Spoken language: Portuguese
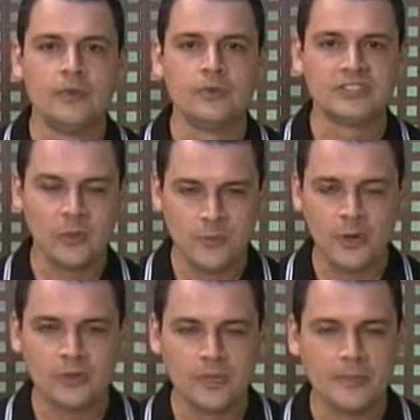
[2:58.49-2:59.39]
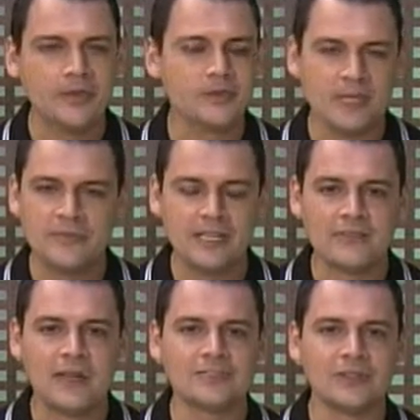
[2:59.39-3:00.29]
O São Paulo também não tem vida
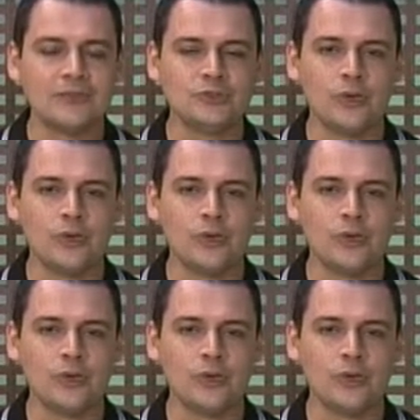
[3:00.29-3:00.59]
fácil, não.